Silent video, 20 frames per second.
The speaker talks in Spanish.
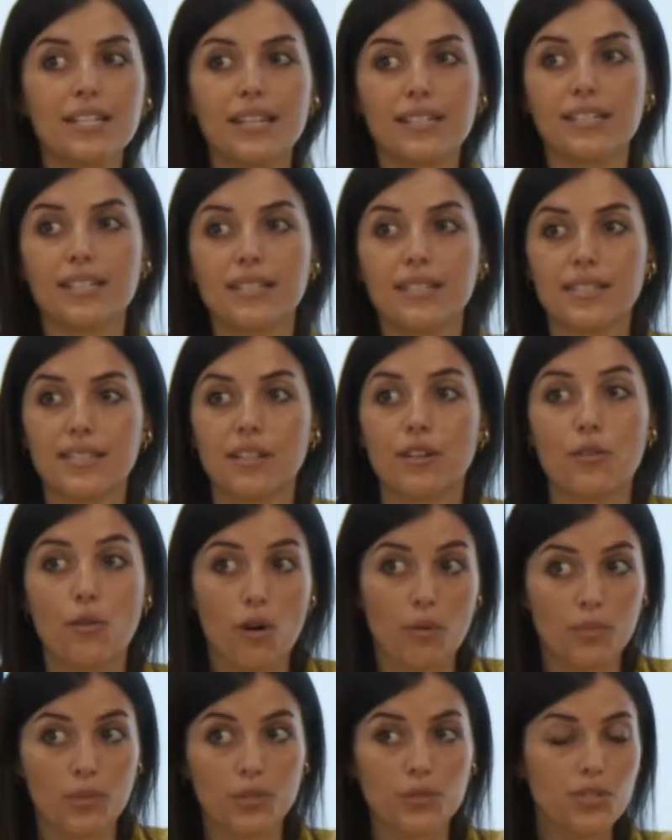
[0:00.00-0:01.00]
es de una
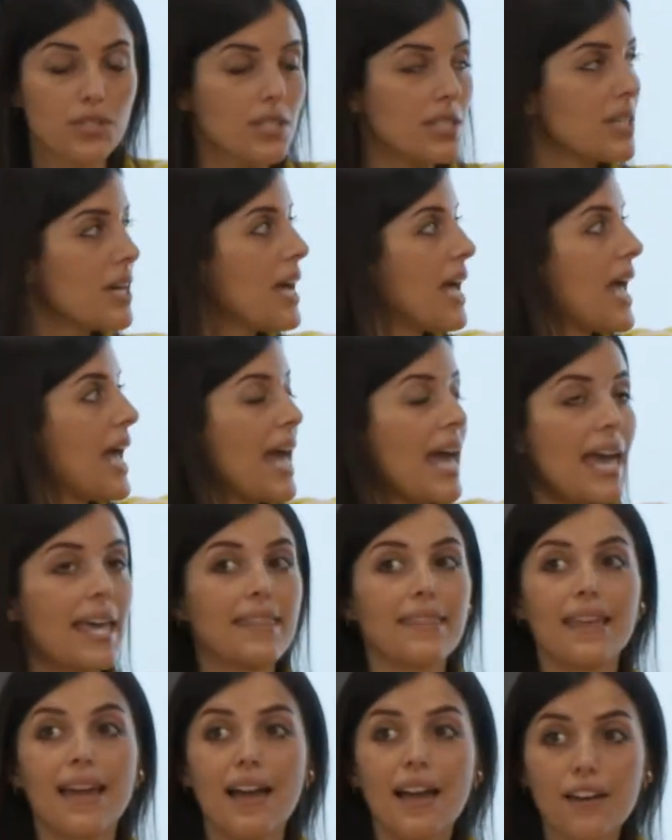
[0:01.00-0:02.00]
celda
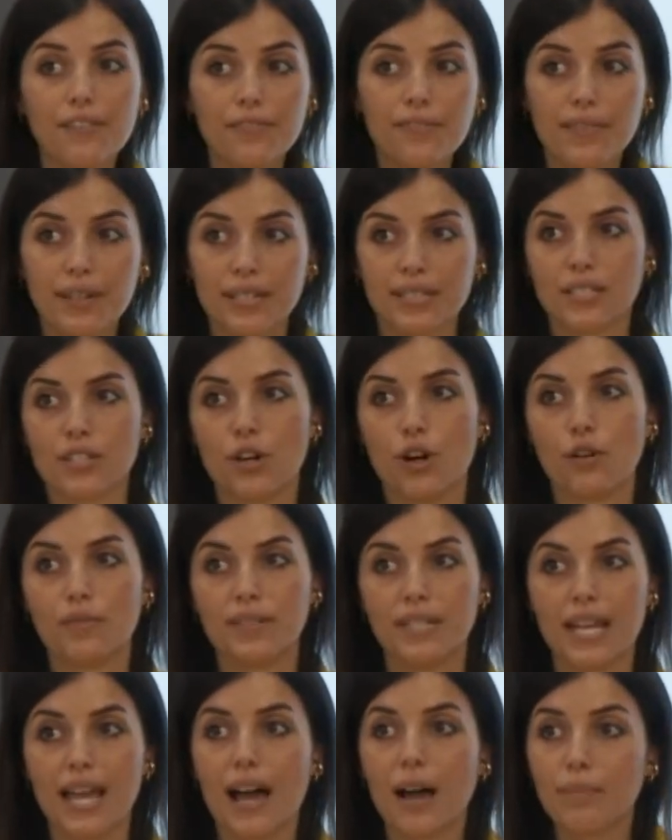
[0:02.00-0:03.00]
cerámica muy
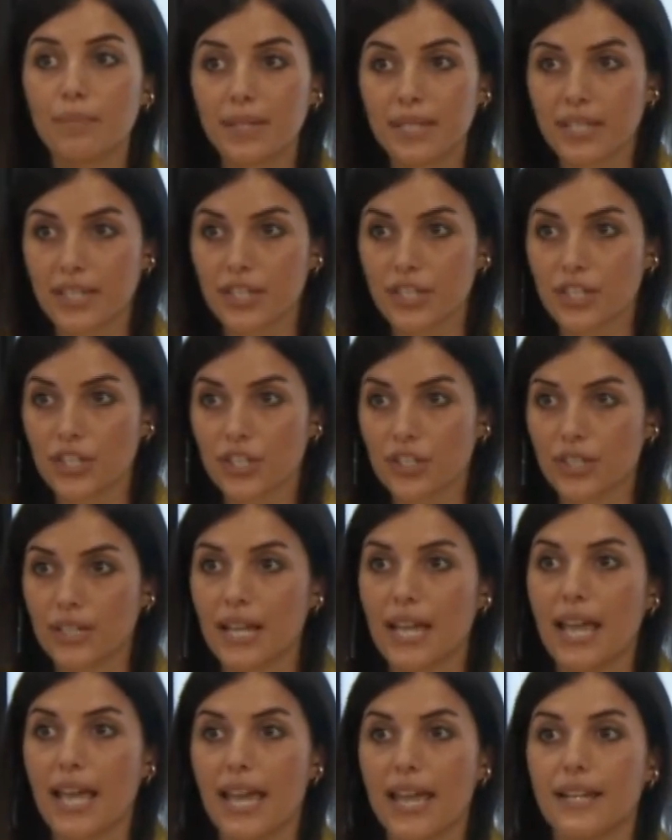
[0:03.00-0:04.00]
robusta y
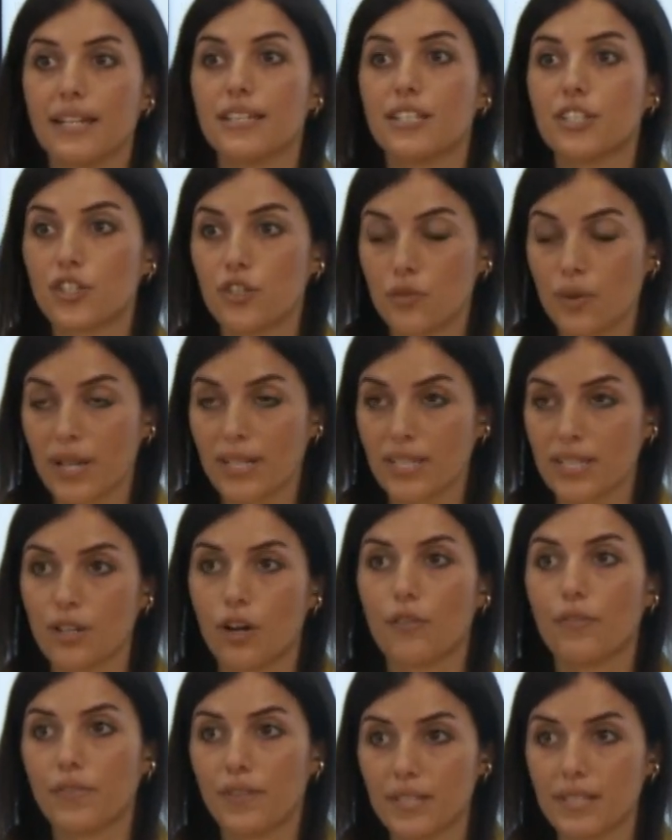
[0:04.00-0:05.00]
los efectos y el
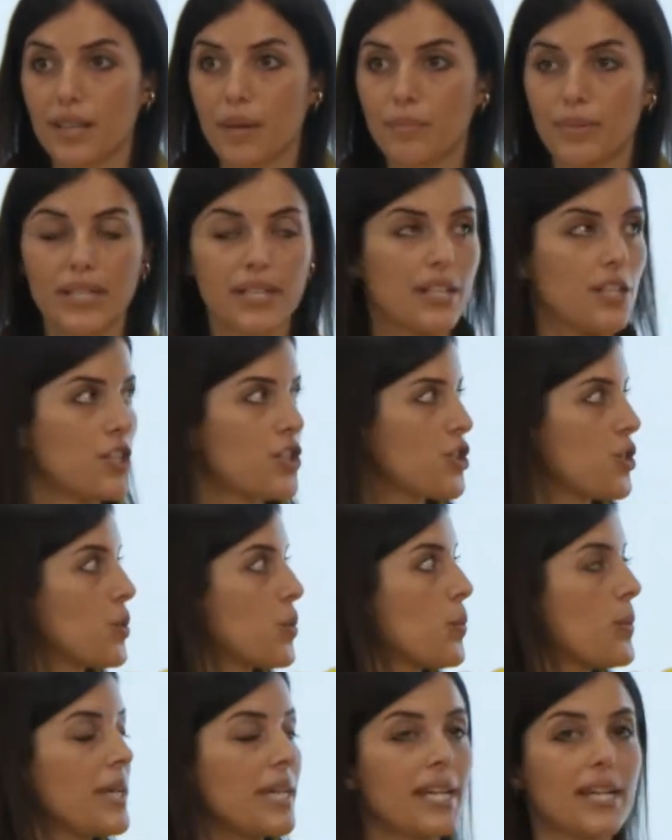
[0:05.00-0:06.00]
estrés de la
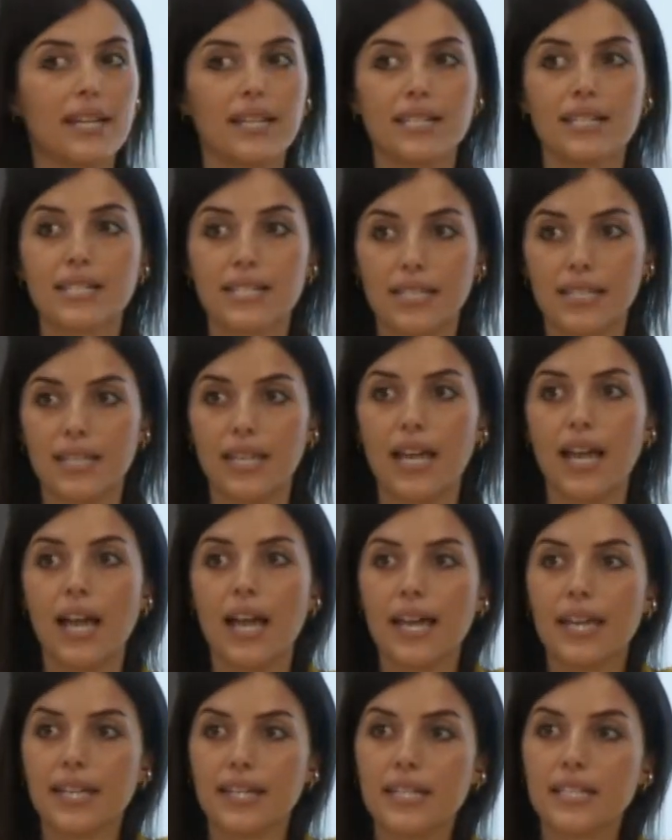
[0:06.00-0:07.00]
aplicación
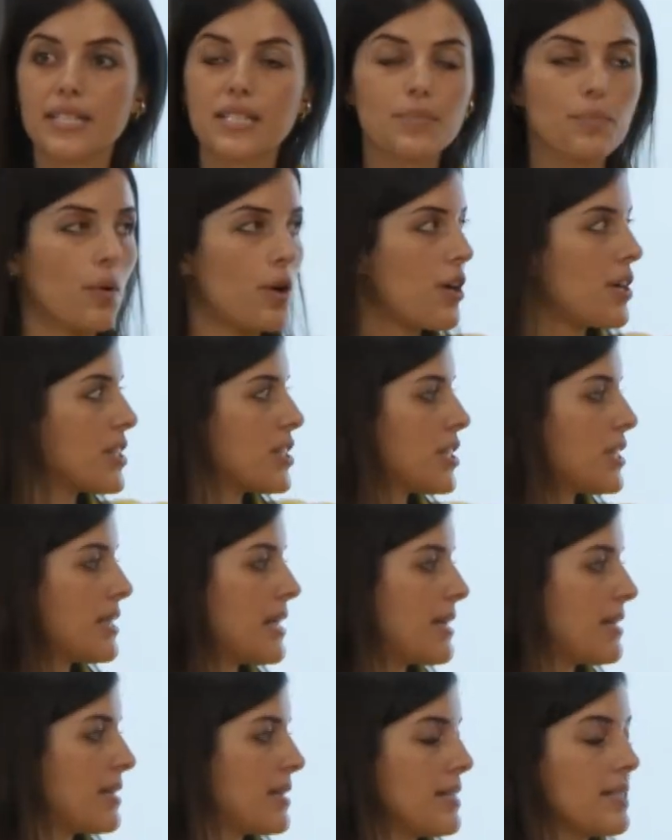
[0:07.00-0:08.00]

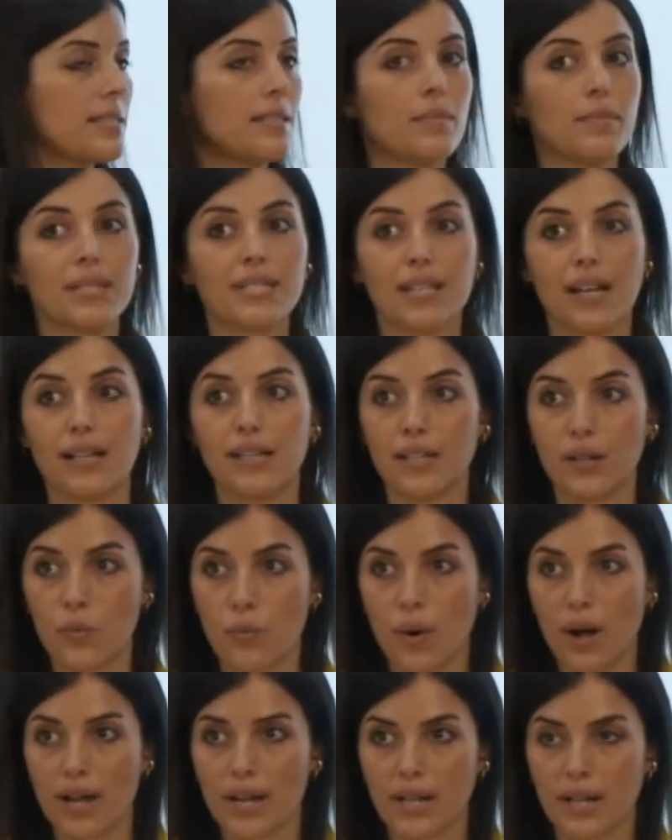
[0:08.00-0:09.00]
visibles en la parte
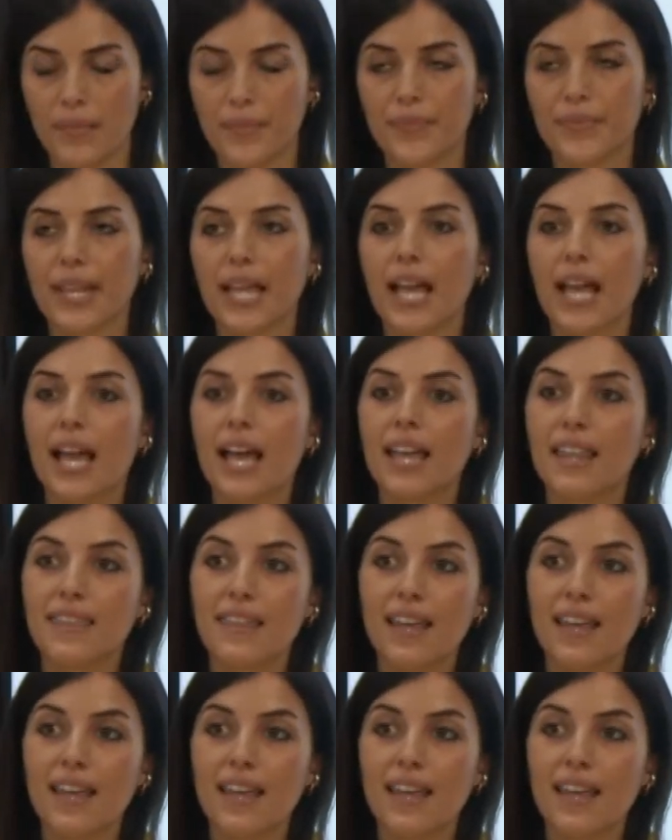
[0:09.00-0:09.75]
metálica,